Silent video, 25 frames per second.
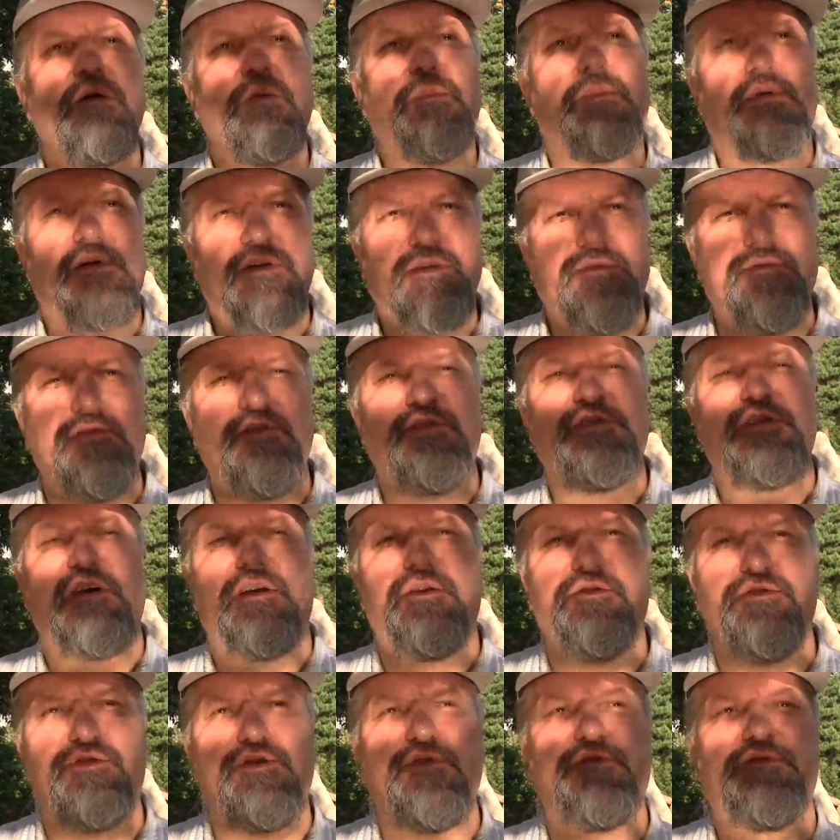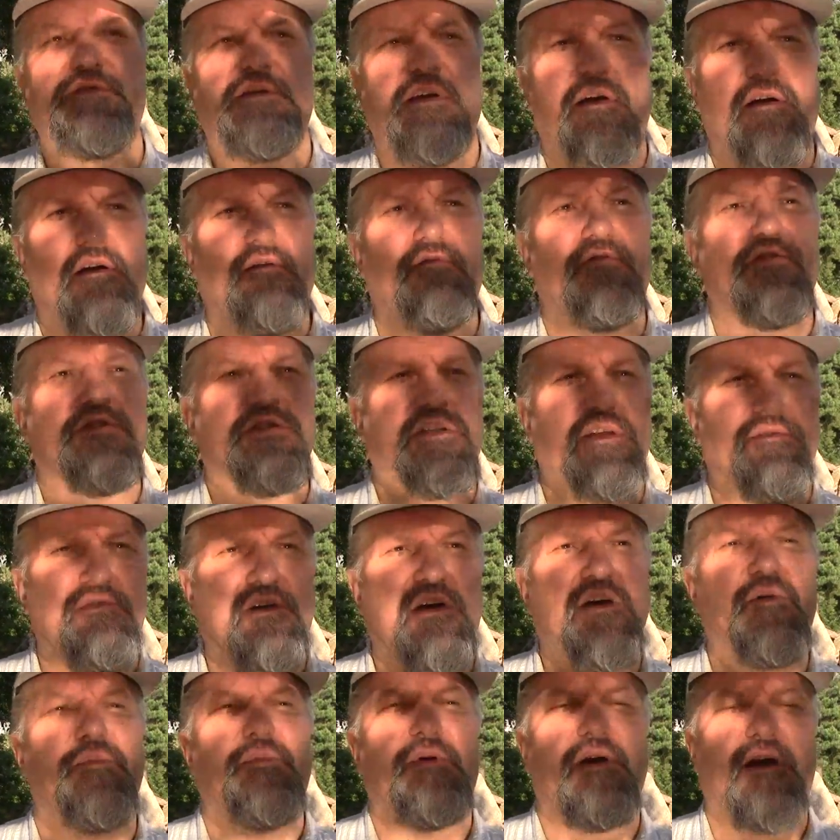просвещающий всякого
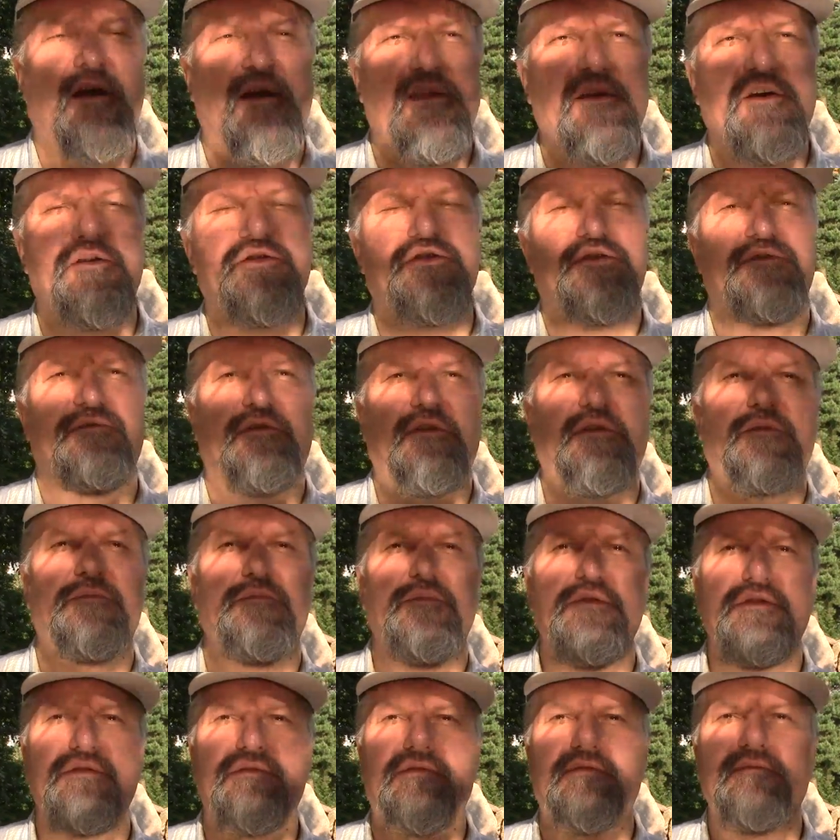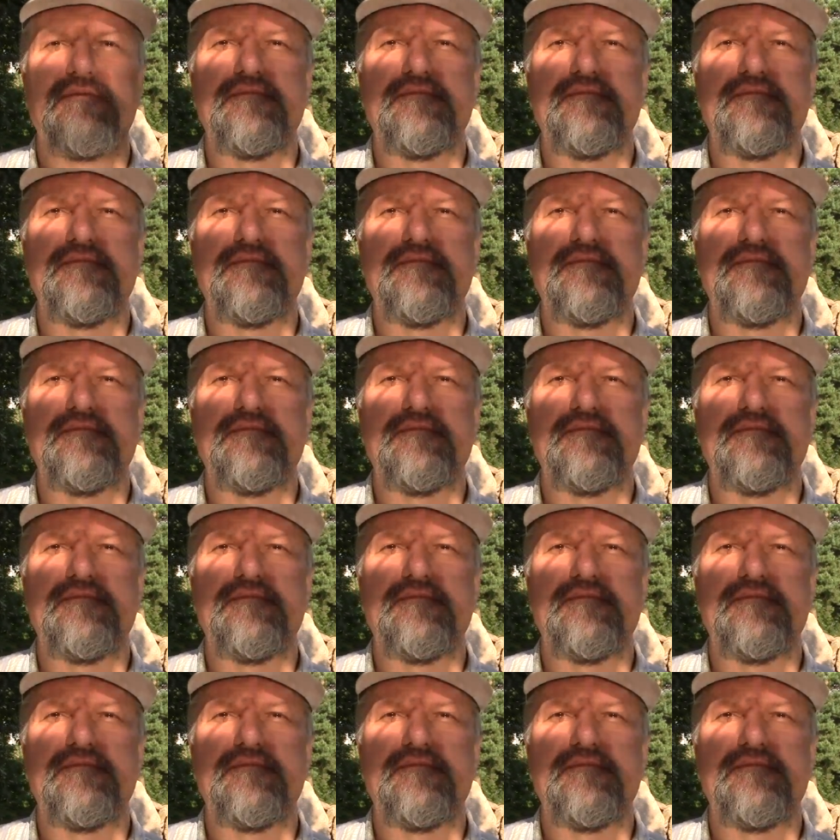человека, приходящего в этот мир.